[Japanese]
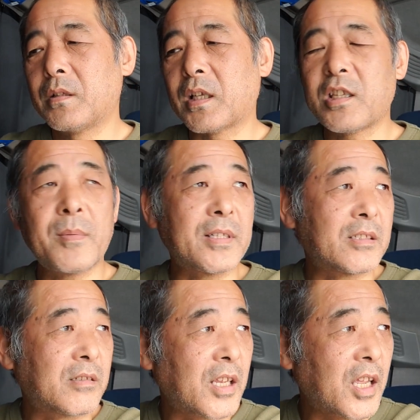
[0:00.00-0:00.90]
例えば
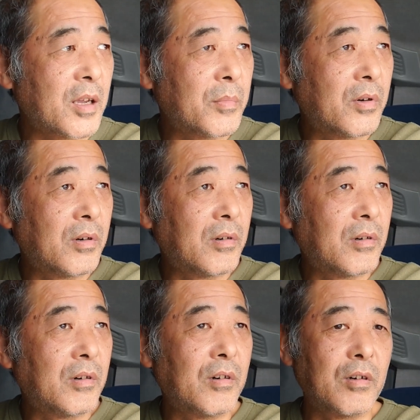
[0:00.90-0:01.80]
ですね、
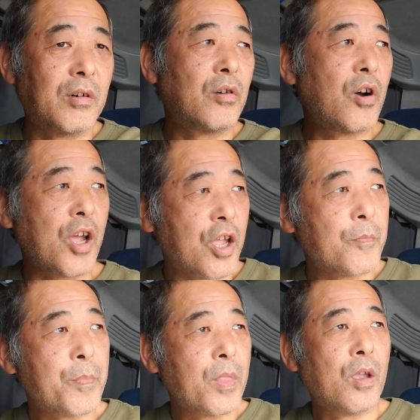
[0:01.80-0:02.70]
もう、おい
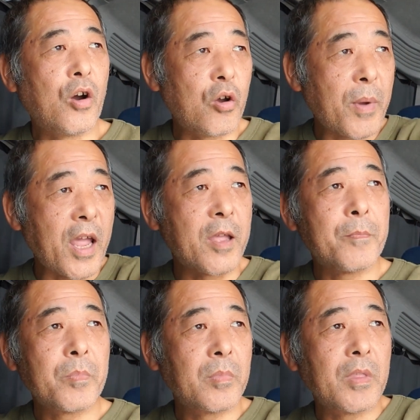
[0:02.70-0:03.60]
おいお前
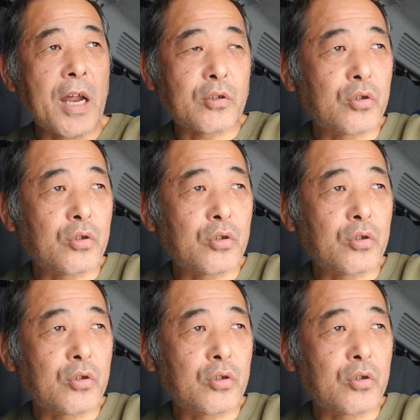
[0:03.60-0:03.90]
あれ